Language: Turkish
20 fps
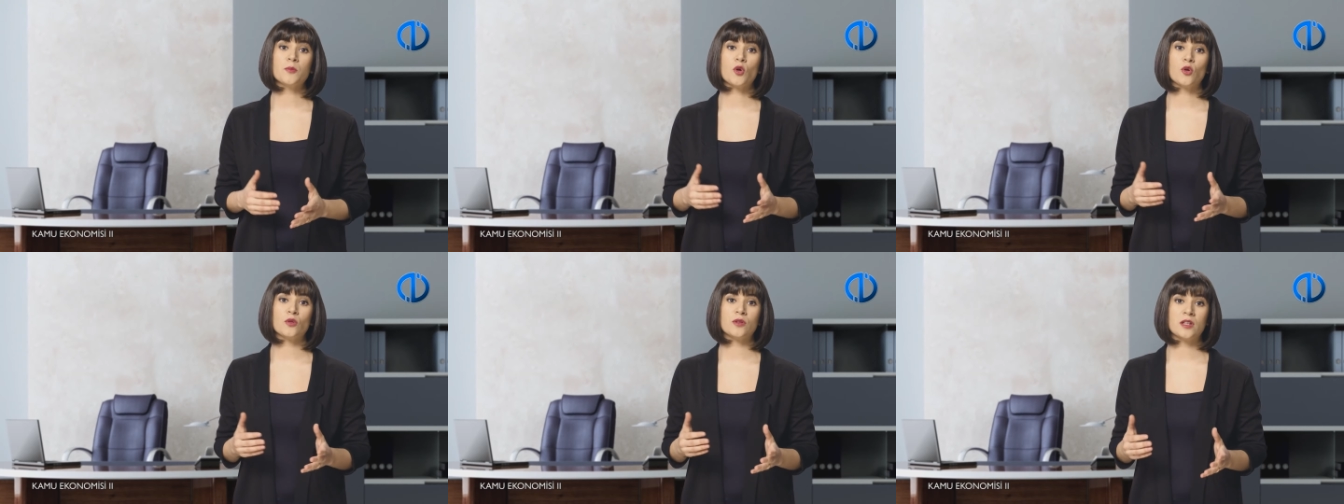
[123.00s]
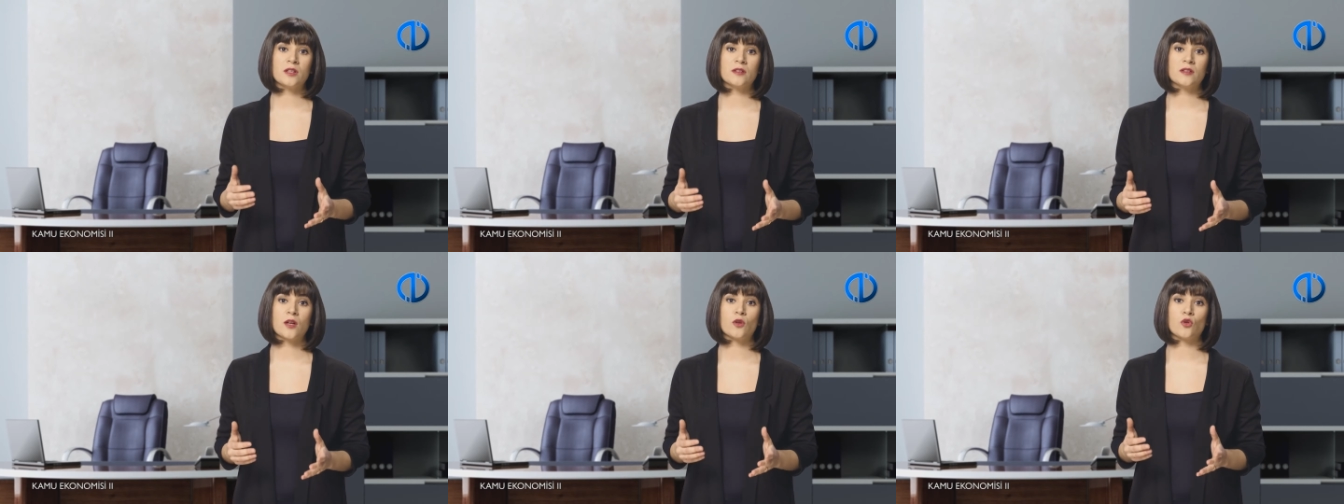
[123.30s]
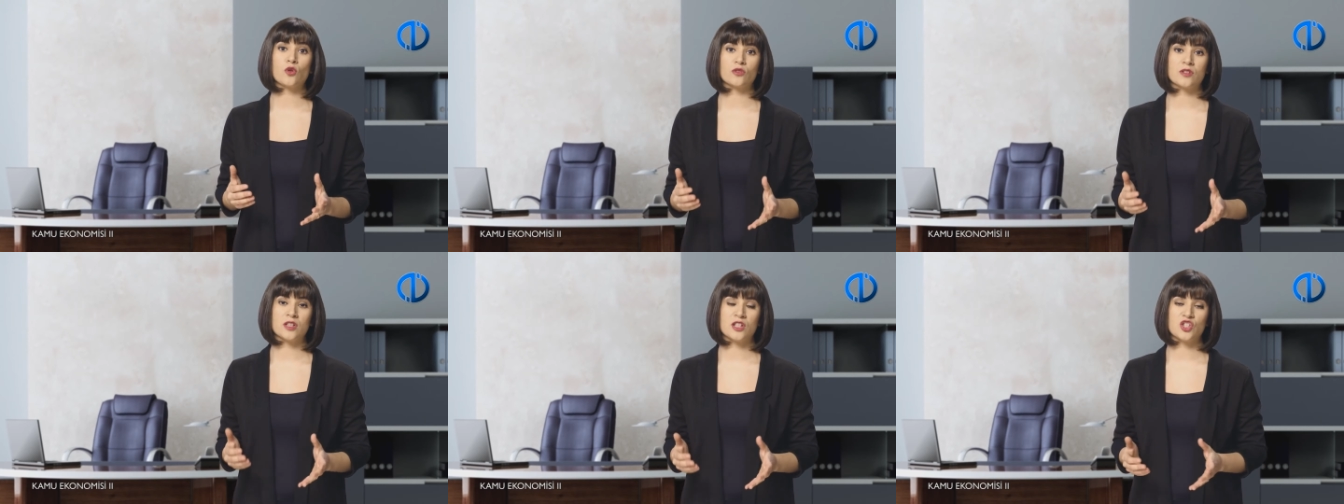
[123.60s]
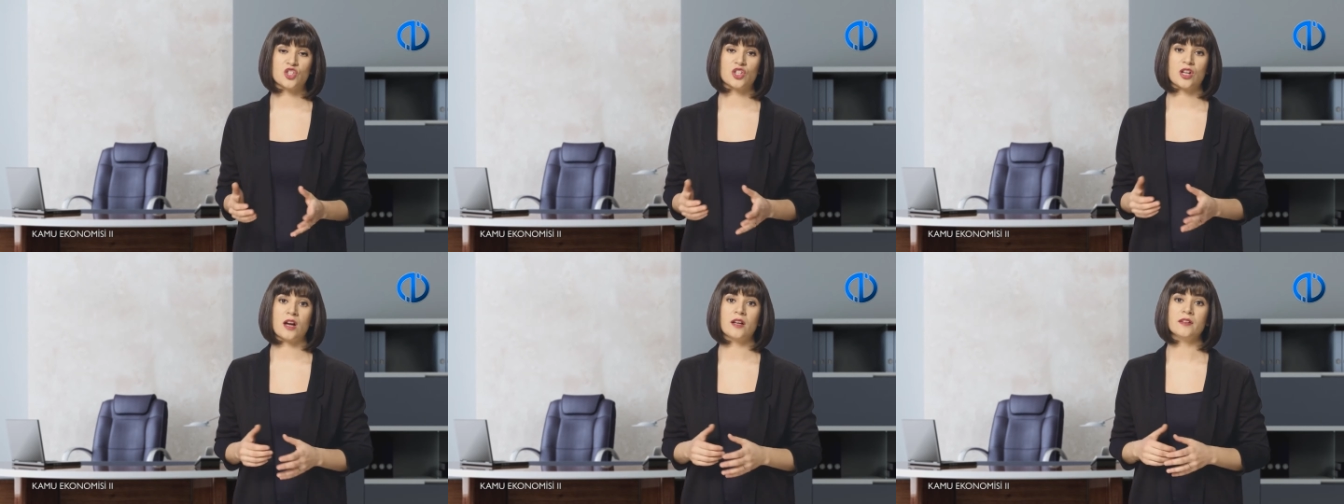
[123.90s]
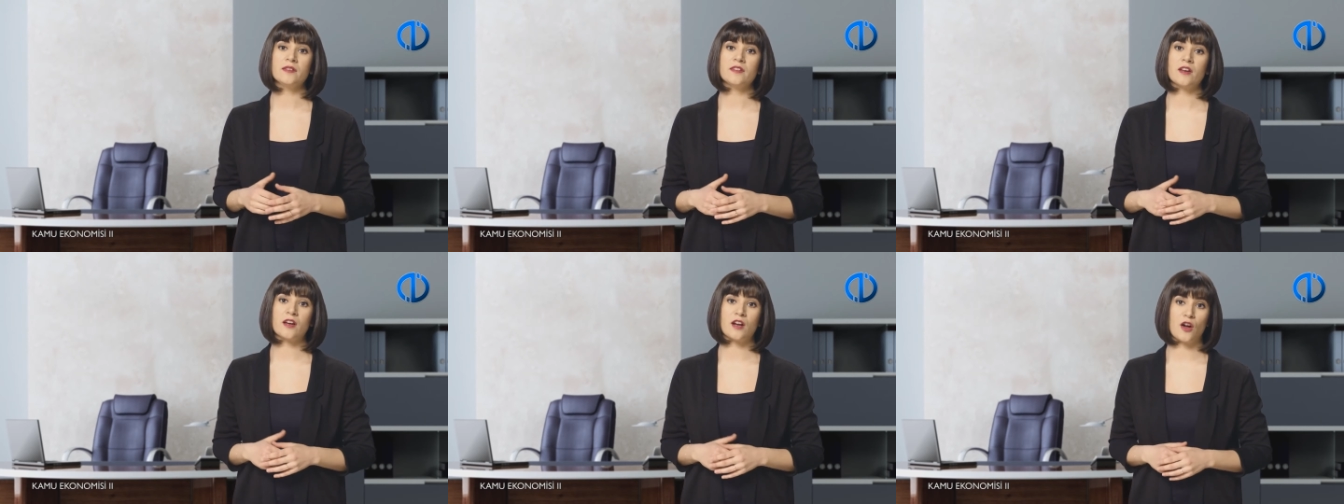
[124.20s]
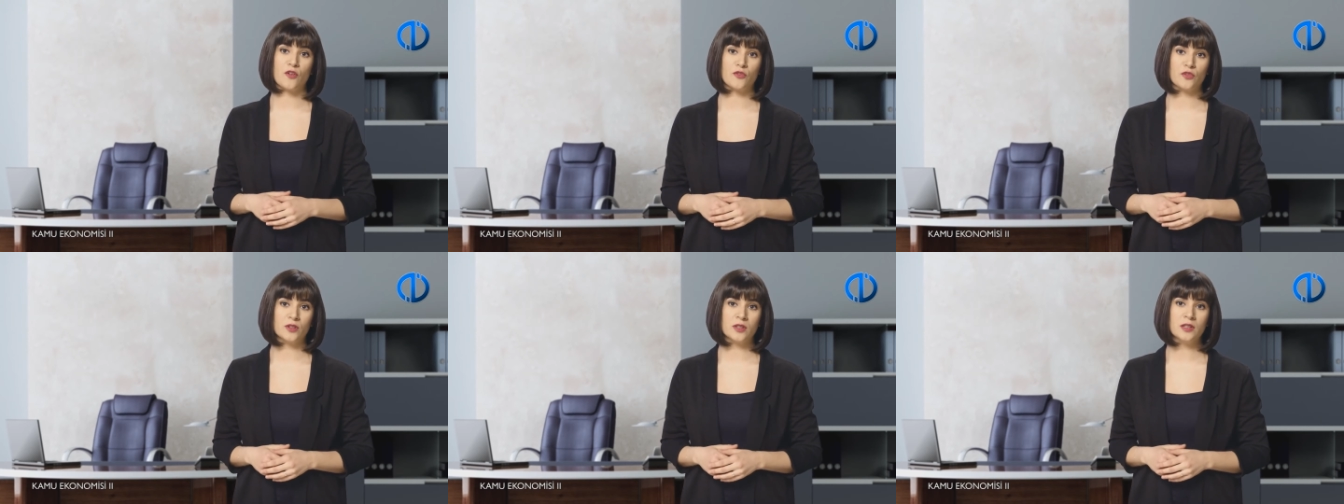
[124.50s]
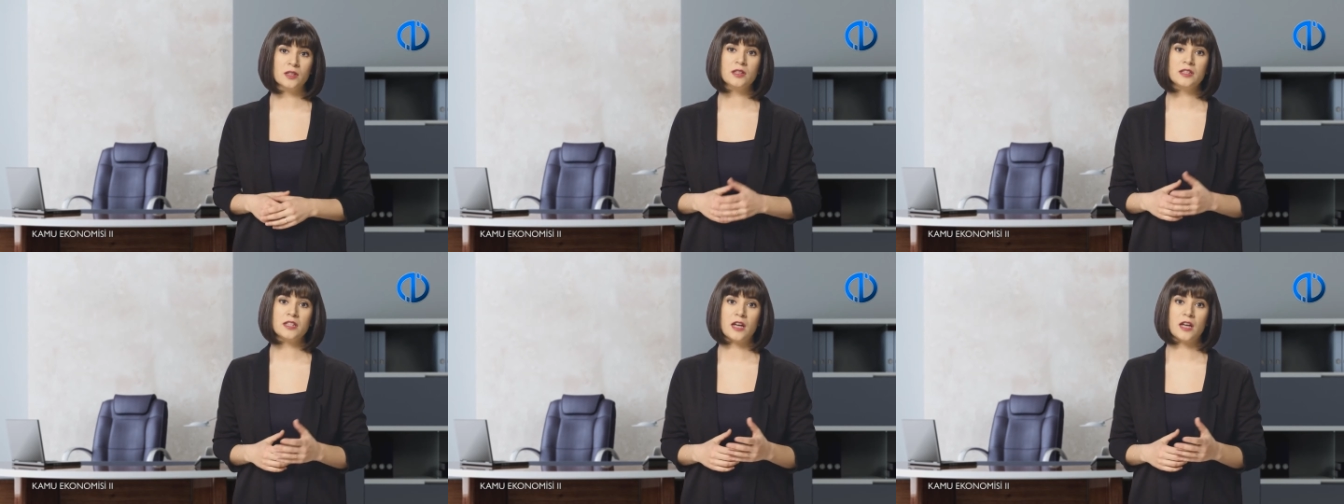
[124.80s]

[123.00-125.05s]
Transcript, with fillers: yönlerinden ortaya çıkan taraflı,